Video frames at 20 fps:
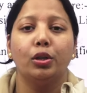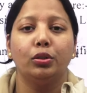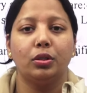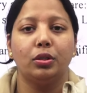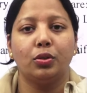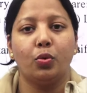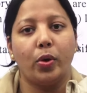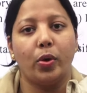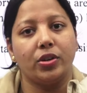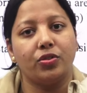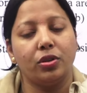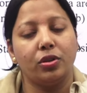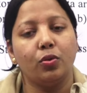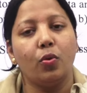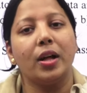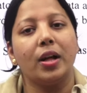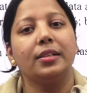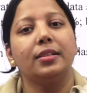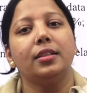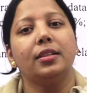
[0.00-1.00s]
तो इस क्वेश्चन को
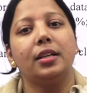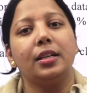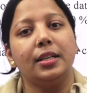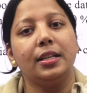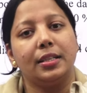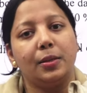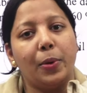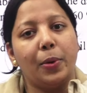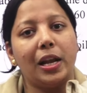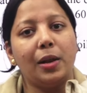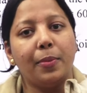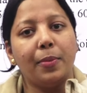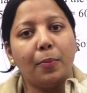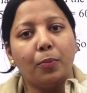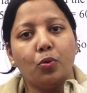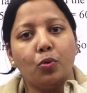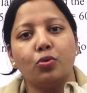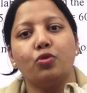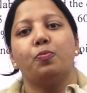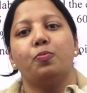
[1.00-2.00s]
आंसर करने से पहले मैं
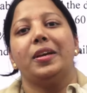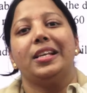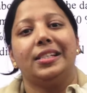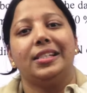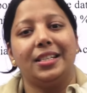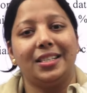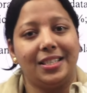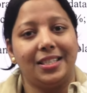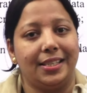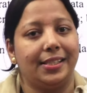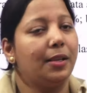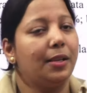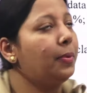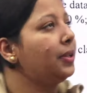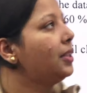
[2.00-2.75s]
आपको कुछ बेसिक चीज़ें